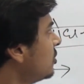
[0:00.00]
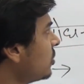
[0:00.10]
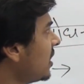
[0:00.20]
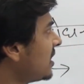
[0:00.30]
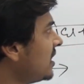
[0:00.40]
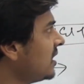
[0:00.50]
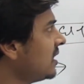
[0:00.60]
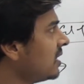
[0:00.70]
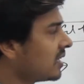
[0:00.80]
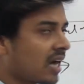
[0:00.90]
तो ये थी
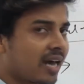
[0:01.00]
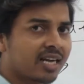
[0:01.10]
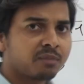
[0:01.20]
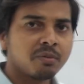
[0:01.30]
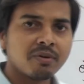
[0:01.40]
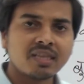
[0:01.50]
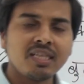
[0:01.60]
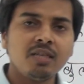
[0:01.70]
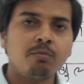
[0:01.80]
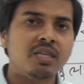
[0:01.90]
कारक
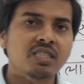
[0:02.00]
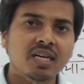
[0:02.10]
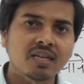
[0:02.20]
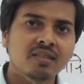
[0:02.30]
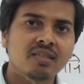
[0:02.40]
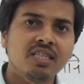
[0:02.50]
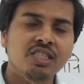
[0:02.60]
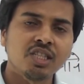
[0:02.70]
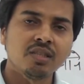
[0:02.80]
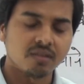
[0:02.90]
विभक्ति परसरक की
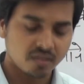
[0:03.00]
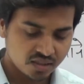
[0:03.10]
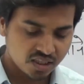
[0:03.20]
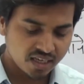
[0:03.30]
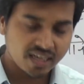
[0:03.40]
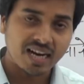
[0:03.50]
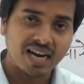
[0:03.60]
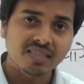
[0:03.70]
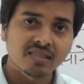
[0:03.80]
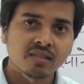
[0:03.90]
चिन्ह चिन्ह की
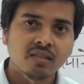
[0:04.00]
क्लास